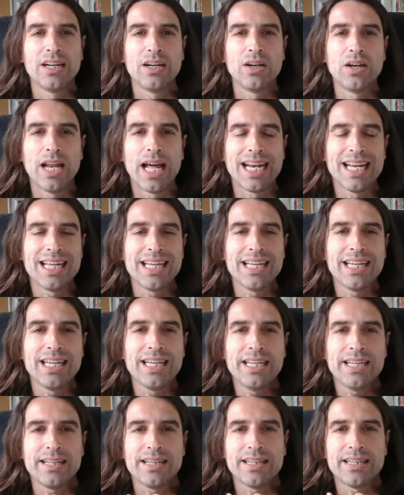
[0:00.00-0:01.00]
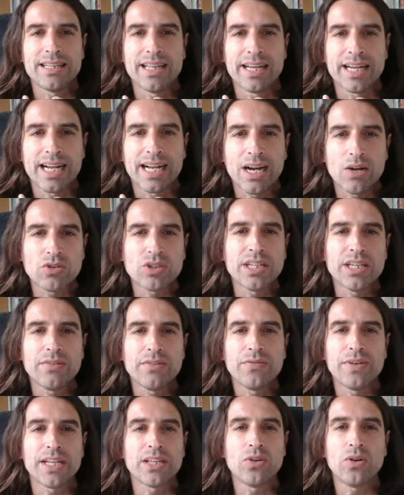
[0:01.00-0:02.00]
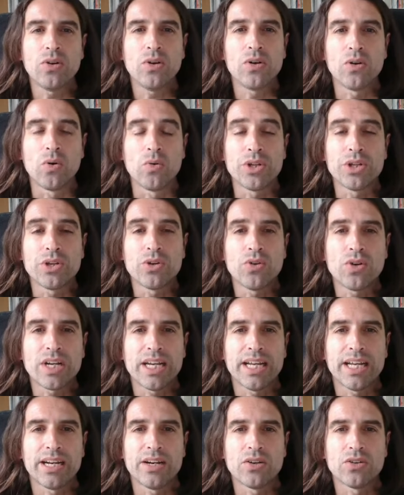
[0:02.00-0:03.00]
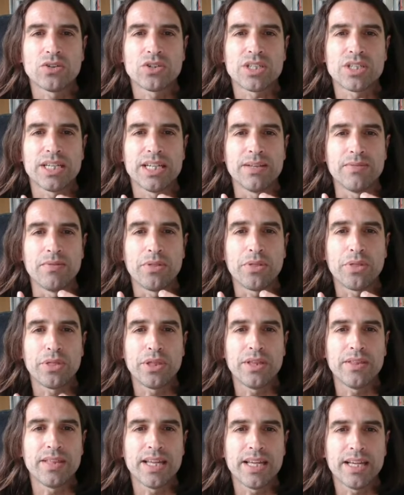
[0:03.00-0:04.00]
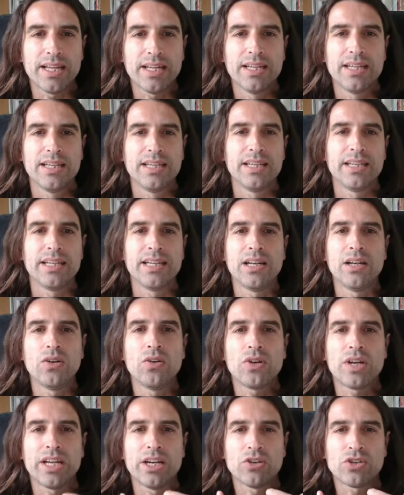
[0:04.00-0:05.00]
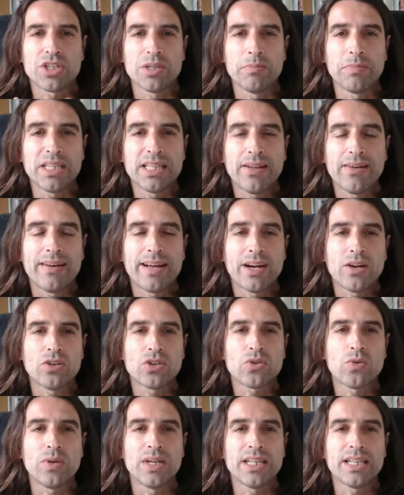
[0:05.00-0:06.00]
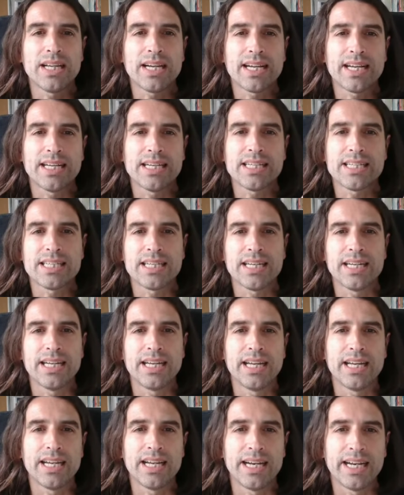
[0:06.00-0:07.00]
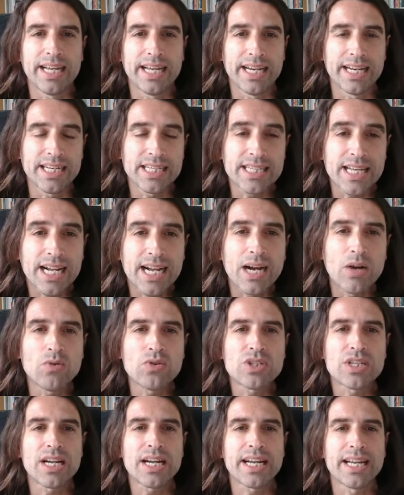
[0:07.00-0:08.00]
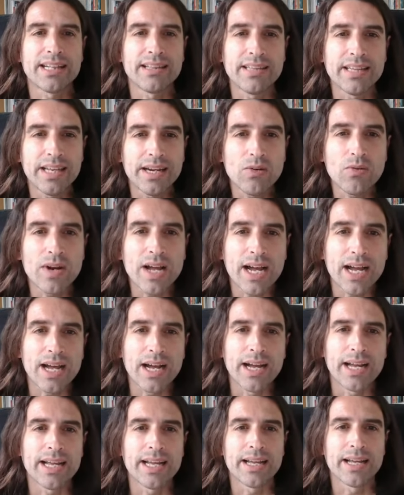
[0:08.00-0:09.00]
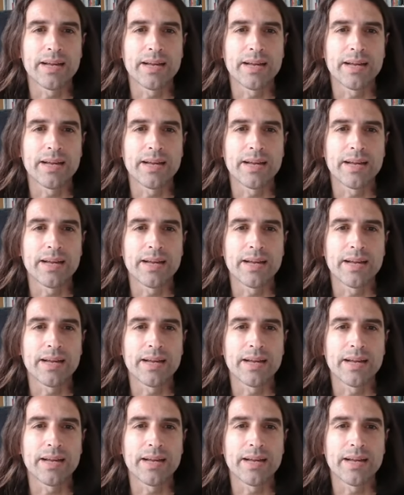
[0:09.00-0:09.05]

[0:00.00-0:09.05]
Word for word: la ley de causa y efecto lo único que nos incide y lo que nos invita a darnos cuenta que es en, esa causa que tiene una